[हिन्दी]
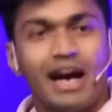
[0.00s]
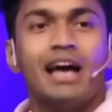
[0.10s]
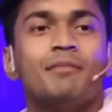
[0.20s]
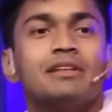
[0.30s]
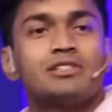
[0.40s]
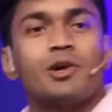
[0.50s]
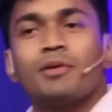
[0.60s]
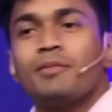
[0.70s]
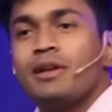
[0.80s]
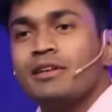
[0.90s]
कहा आई एम
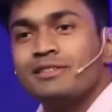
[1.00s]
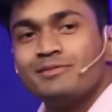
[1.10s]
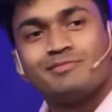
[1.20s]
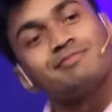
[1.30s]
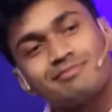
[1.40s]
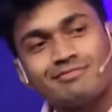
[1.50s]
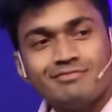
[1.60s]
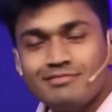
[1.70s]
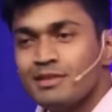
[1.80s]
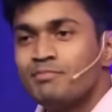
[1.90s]
अनस्टॉपेबल
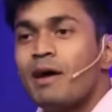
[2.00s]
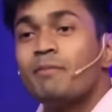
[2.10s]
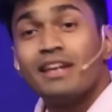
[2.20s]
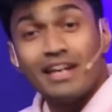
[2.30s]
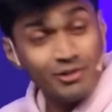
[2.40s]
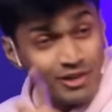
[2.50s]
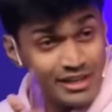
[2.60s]
पापा ने कहा यू आर